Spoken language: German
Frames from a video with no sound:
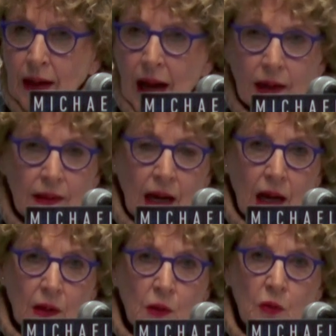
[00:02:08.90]
acht
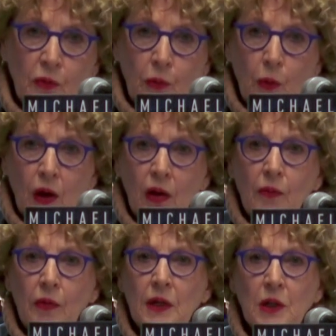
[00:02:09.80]
Jahre zuvor
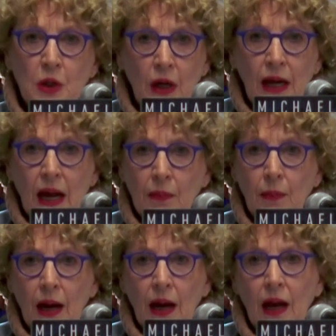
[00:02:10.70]
wurde schon
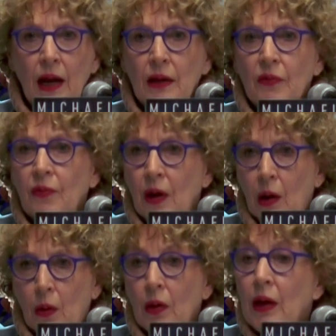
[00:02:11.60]
einmal eine
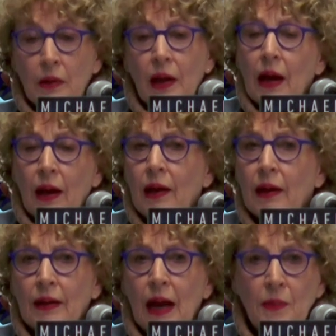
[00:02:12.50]
Frau, äh,
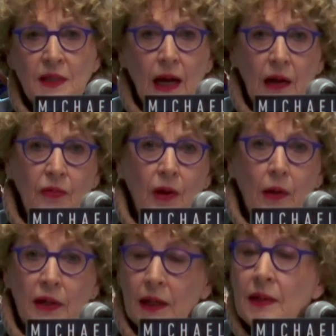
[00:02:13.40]
äh, gab es eine
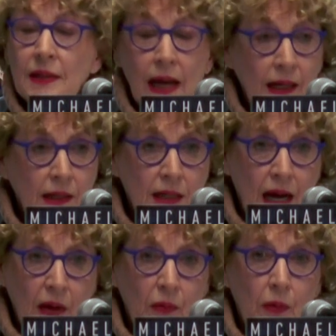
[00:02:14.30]
Frau, der dies
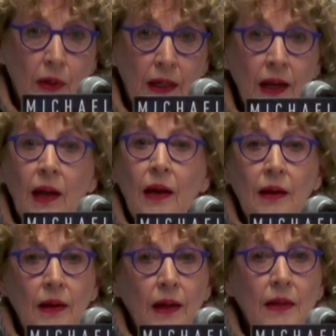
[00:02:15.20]
angetan wurde,
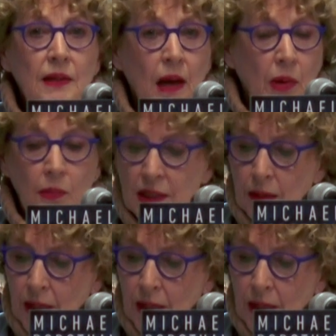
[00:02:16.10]
die ist aber mit dem